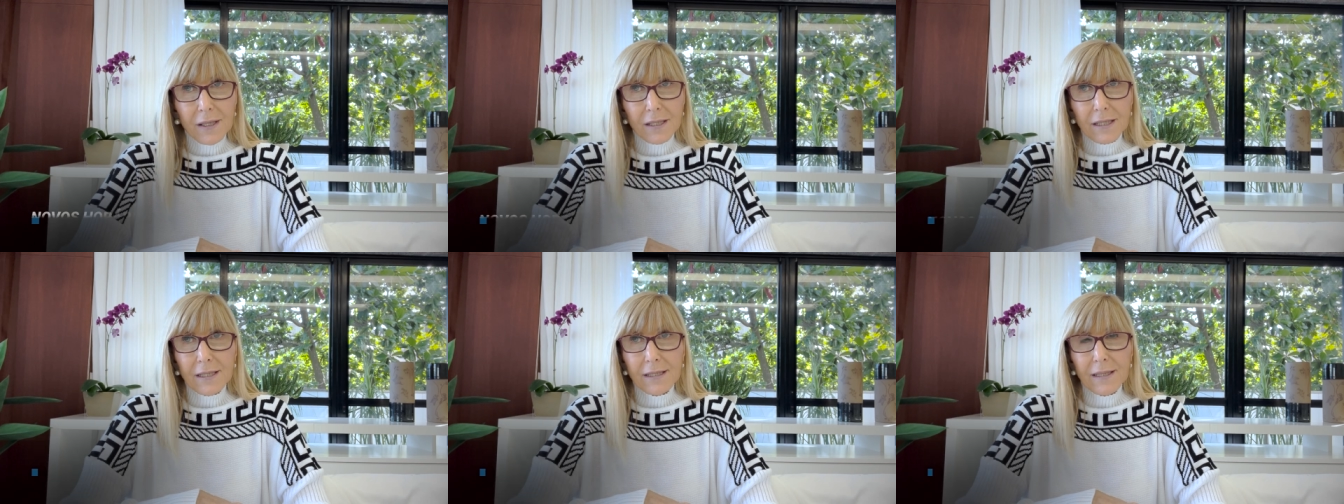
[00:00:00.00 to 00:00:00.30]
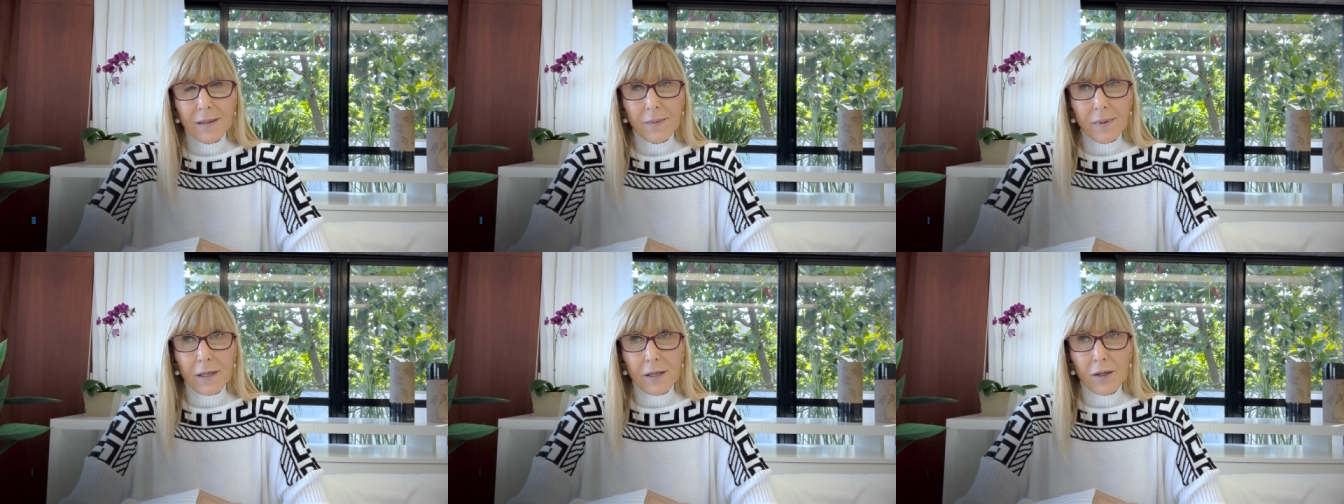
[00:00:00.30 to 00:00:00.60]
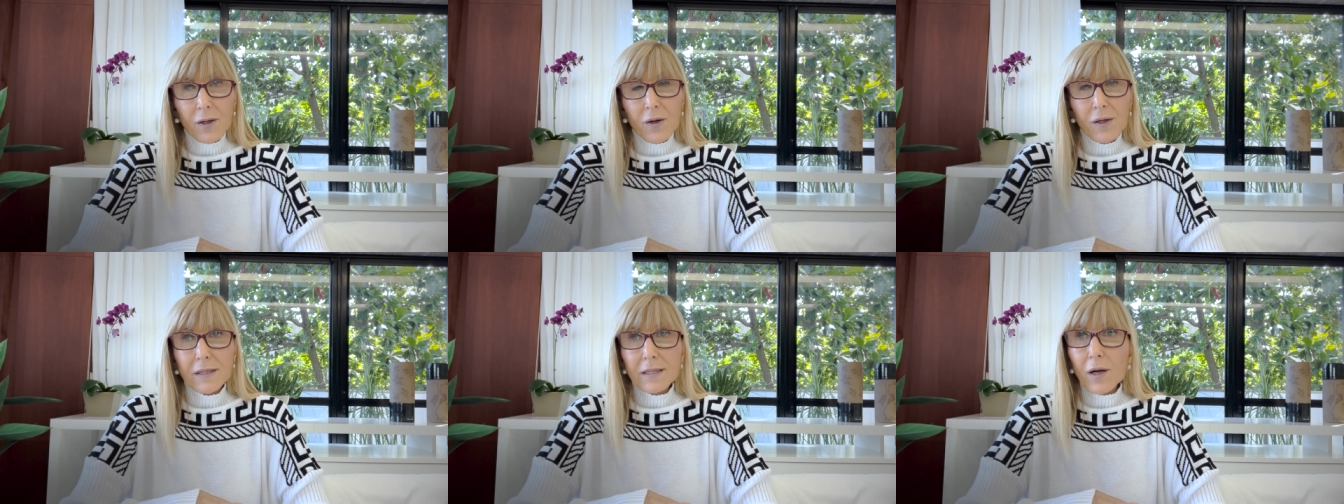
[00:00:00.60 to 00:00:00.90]
dizer para
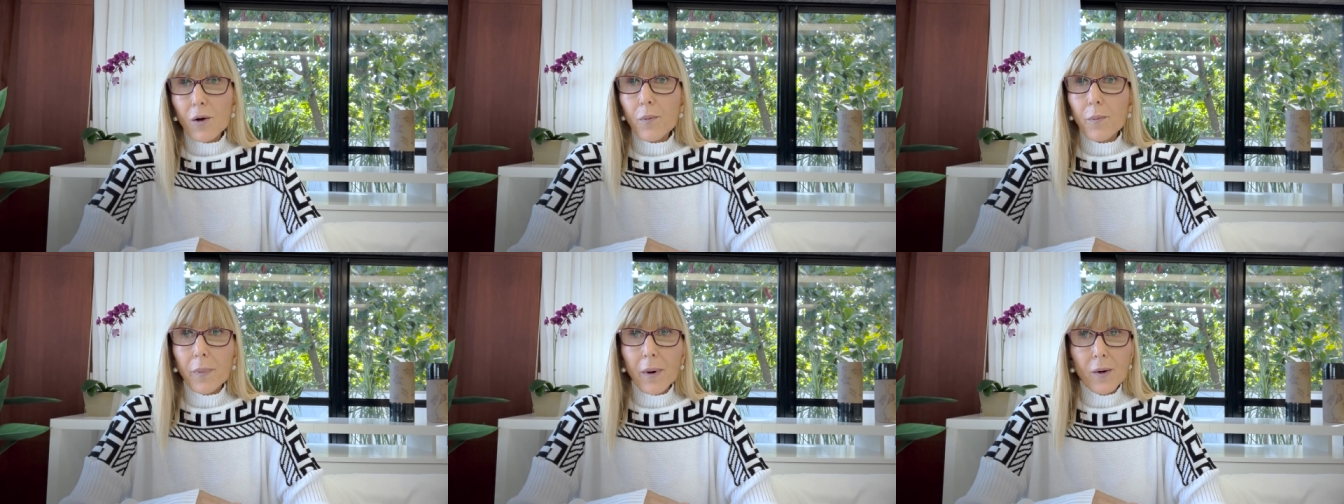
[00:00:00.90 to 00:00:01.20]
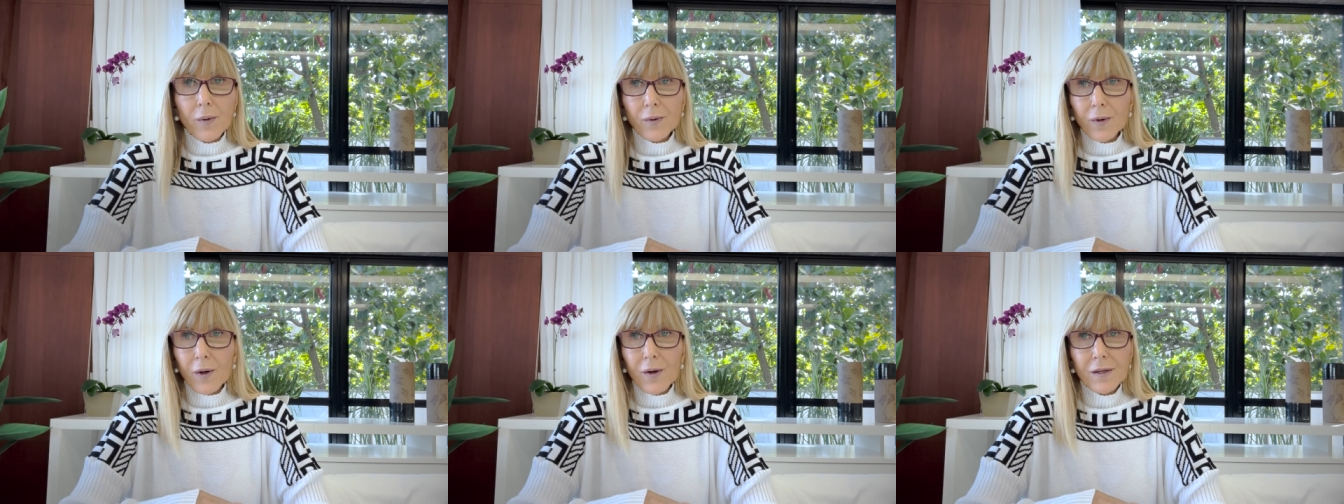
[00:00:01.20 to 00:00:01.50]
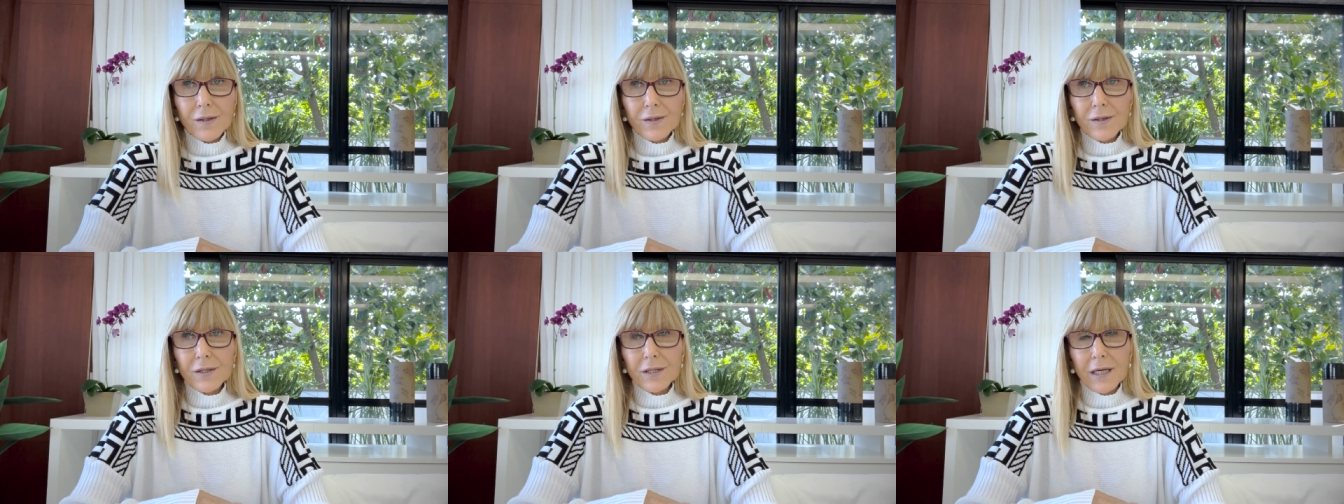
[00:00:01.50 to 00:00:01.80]
nós, é o pão
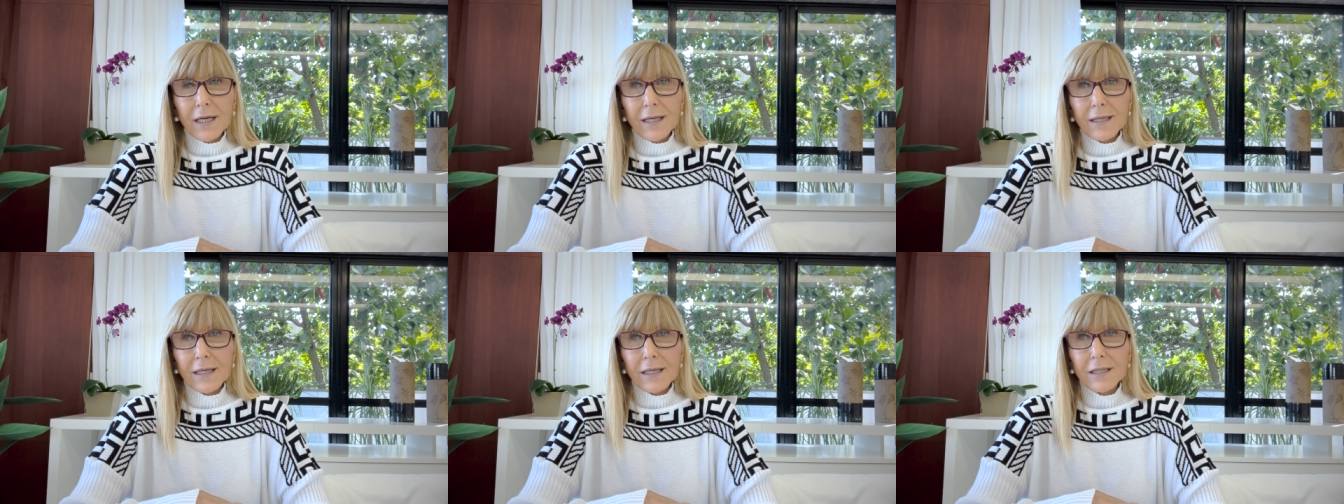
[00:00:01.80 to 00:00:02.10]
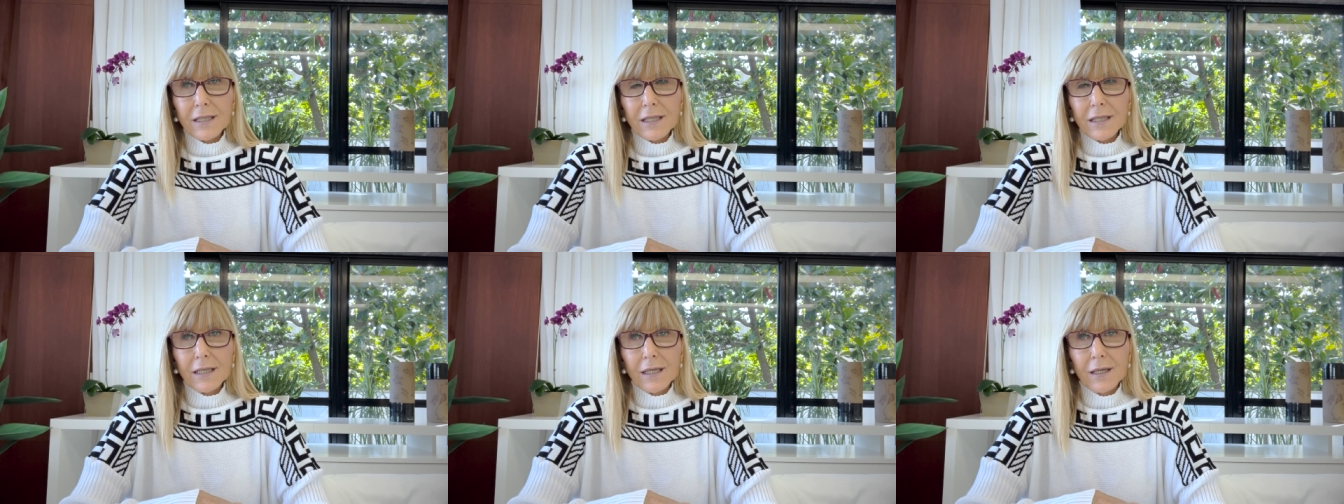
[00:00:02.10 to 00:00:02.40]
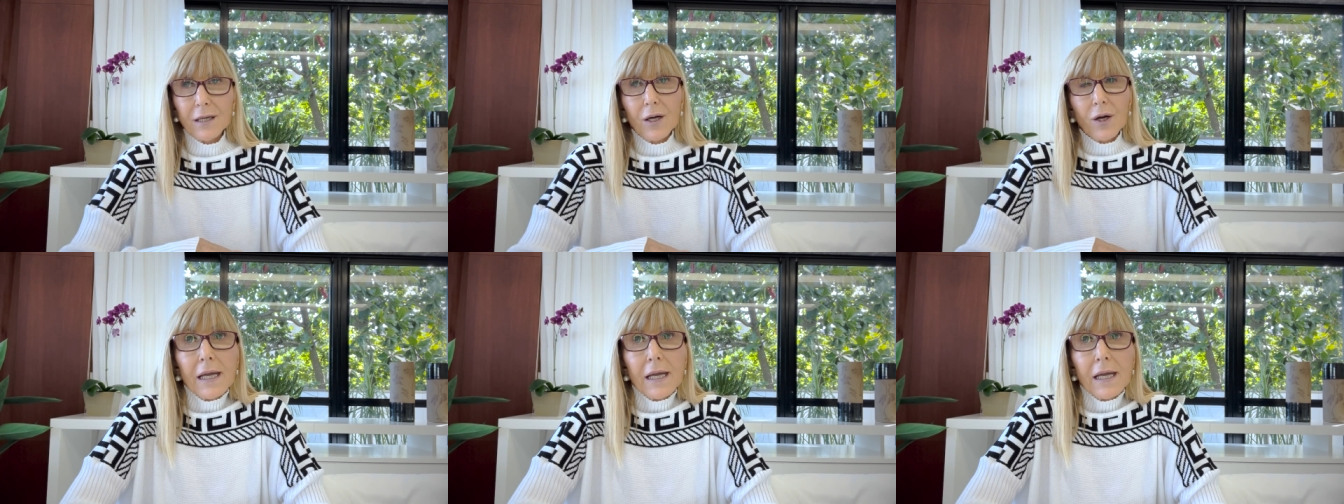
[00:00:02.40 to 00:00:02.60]
nosso de cada dia.